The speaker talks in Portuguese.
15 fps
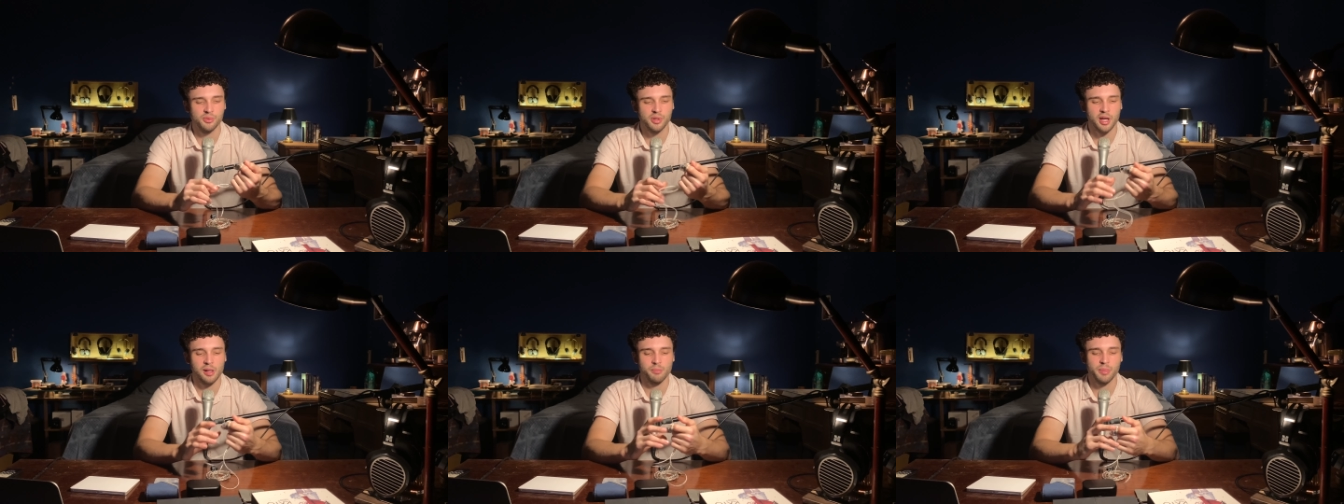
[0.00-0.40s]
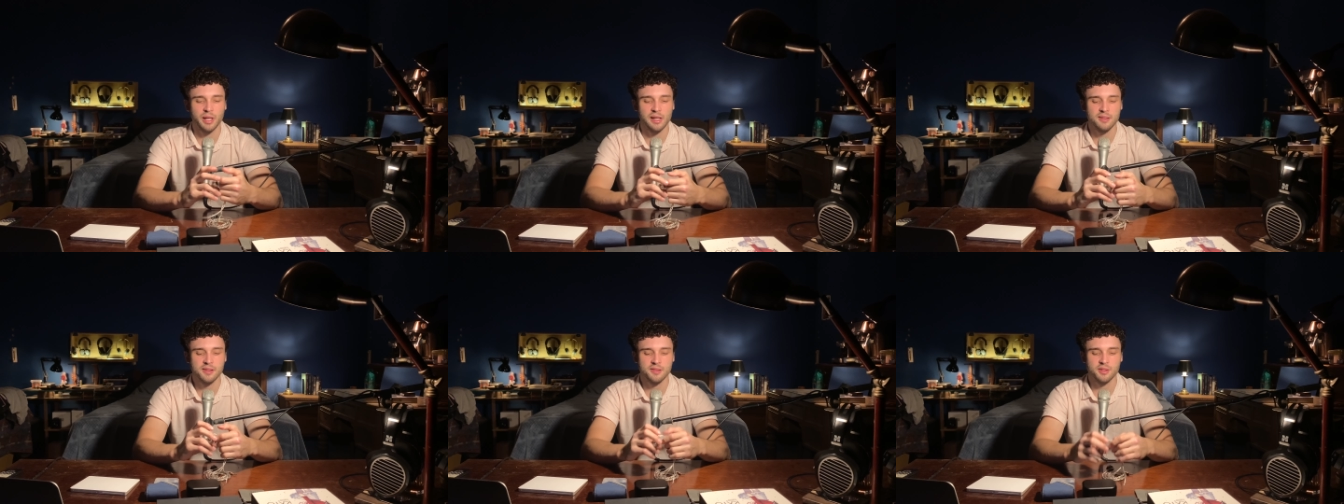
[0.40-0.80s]
cara,
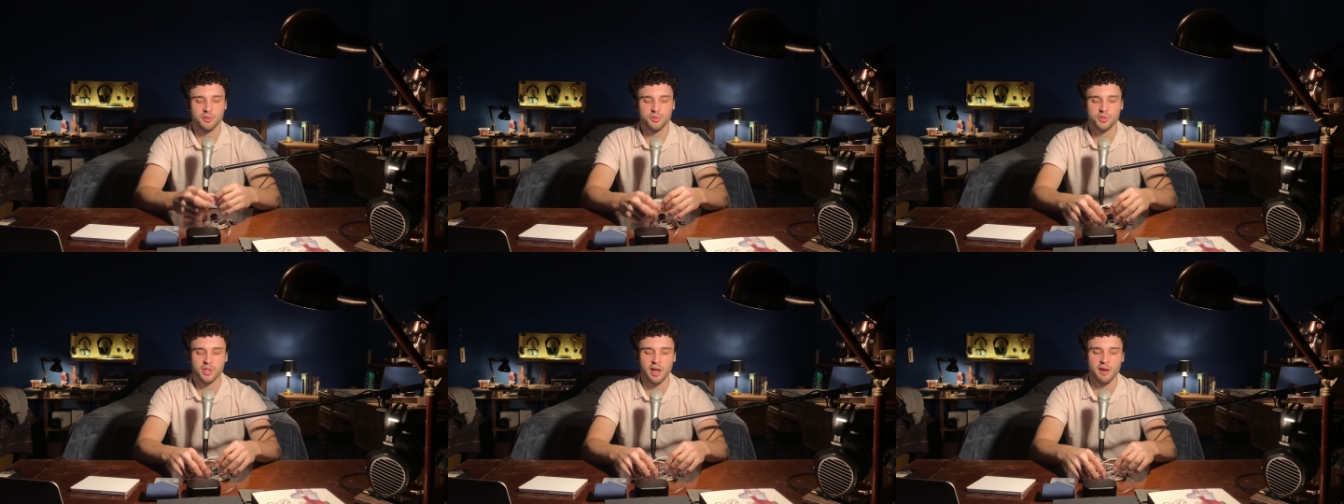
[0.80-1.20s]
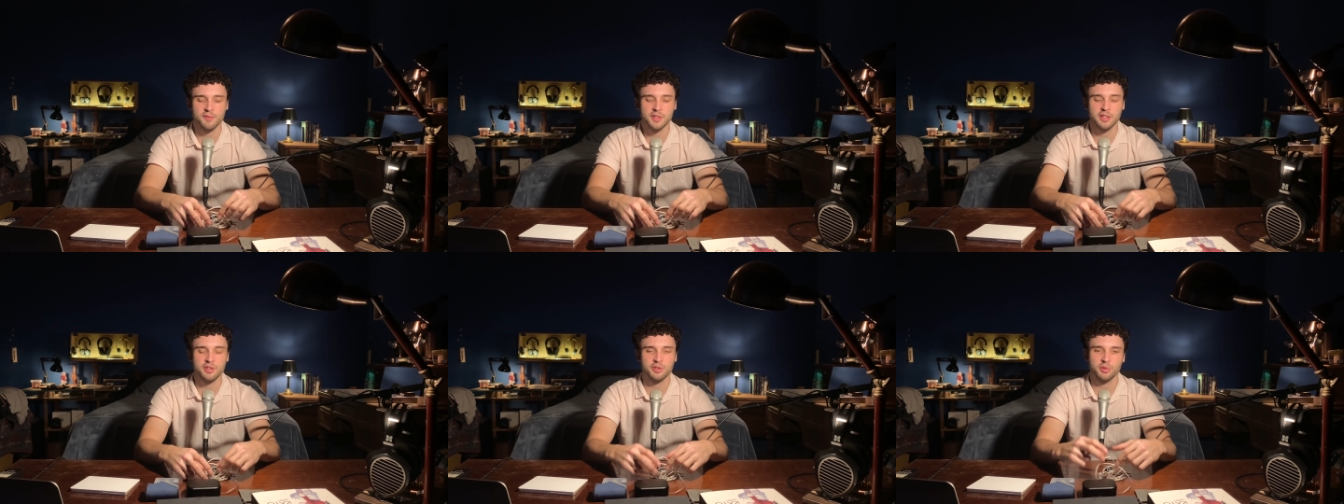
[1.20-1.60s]
parece assim que os graves
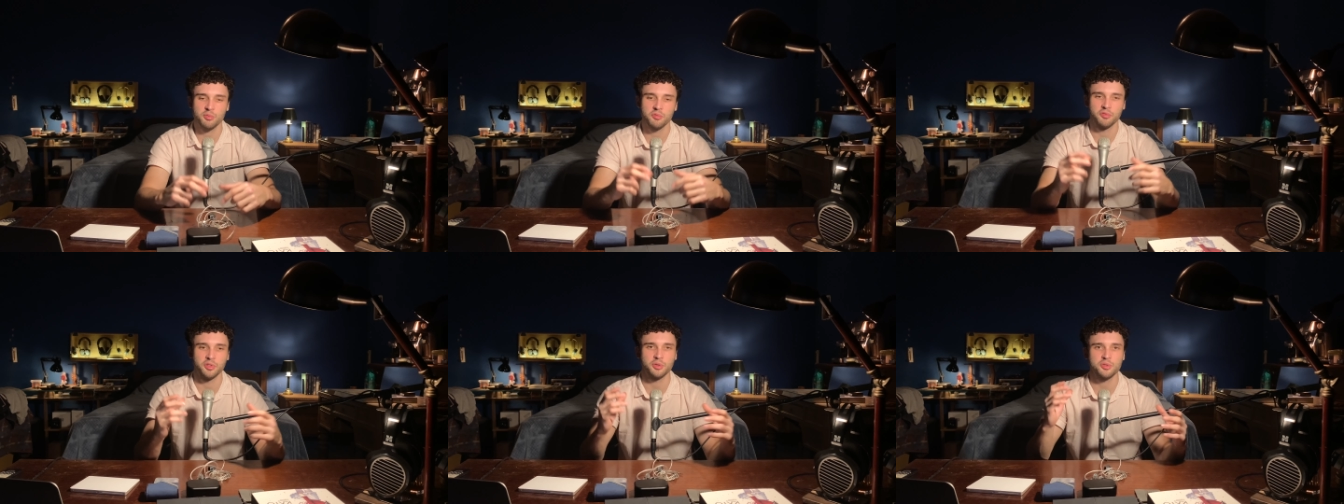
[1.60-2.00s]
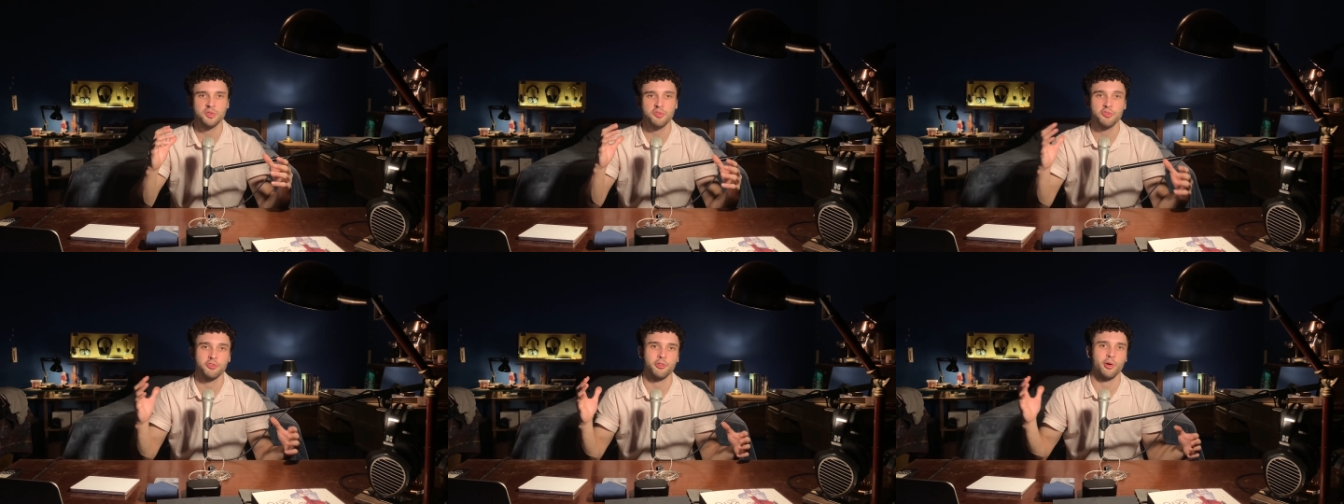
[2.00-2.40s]
eles estão vindo de
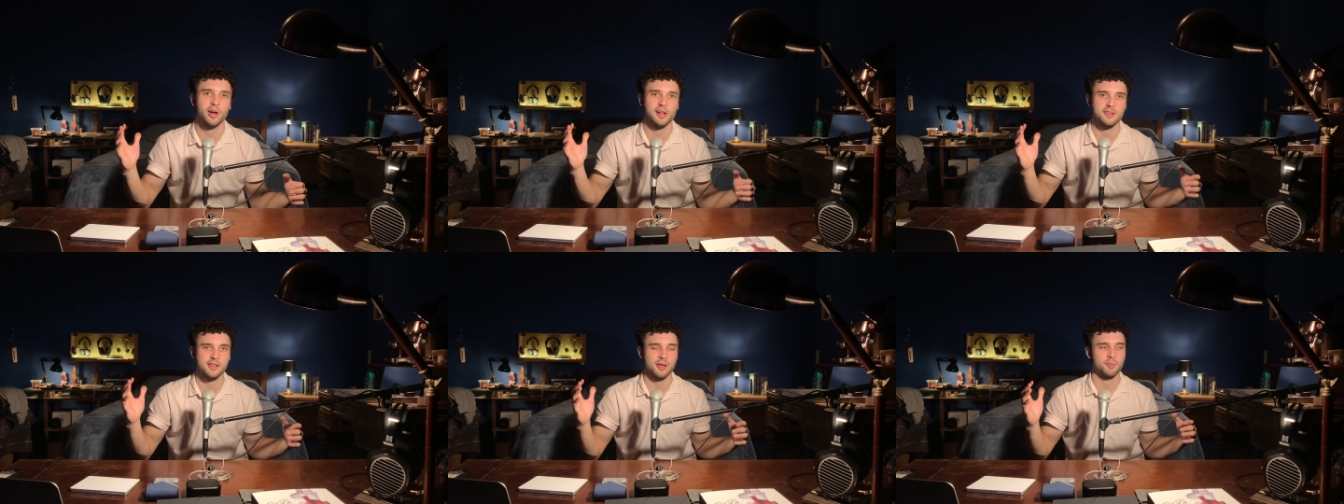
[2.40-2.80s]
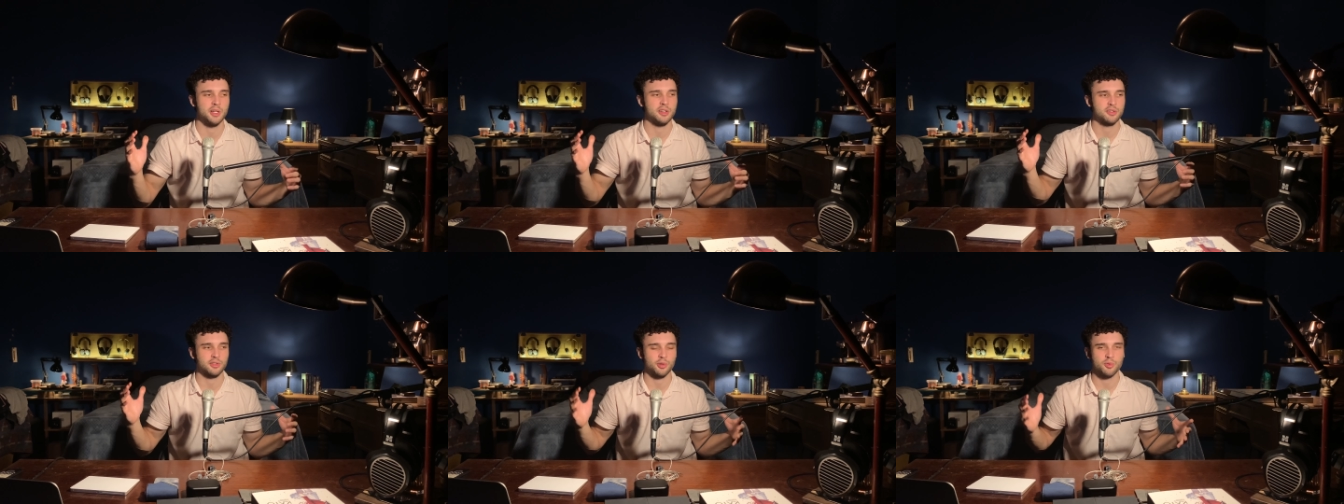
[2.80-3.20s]
fora, sabe? Eles
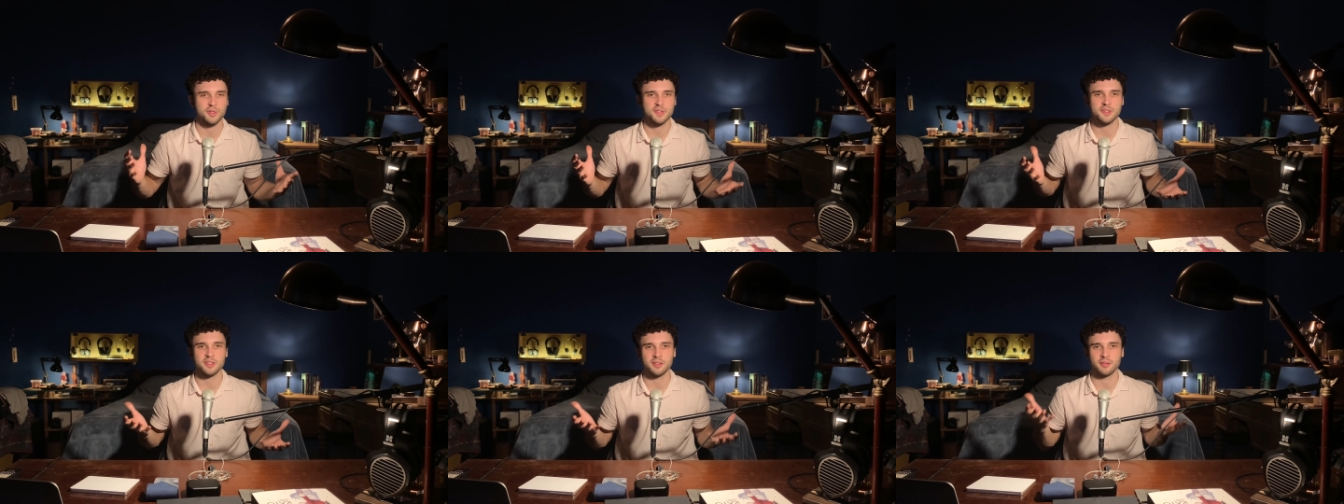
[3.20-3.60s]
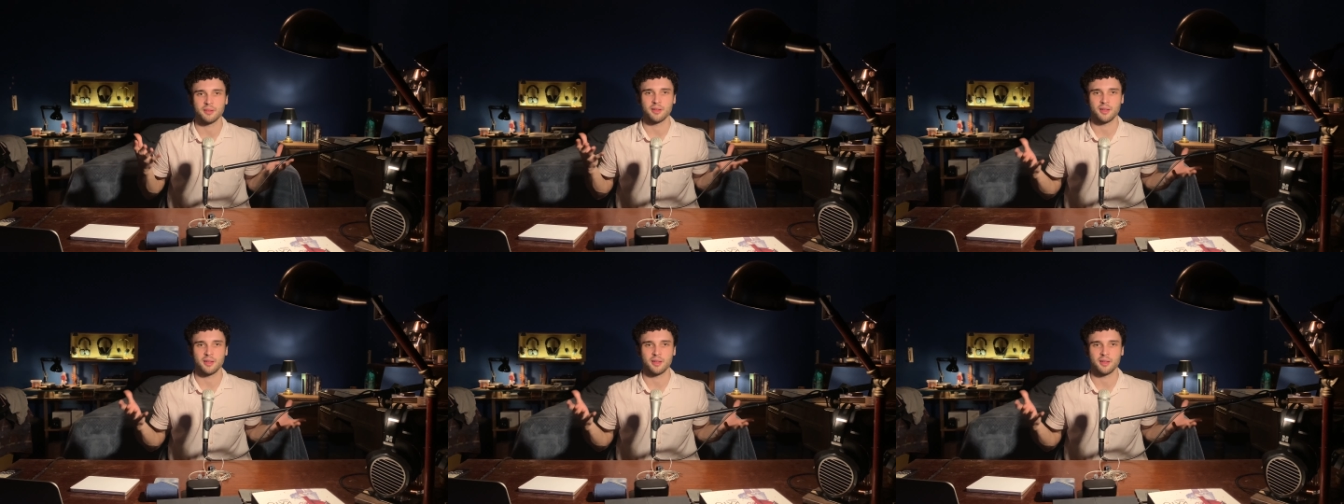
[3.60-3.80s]
estão assim.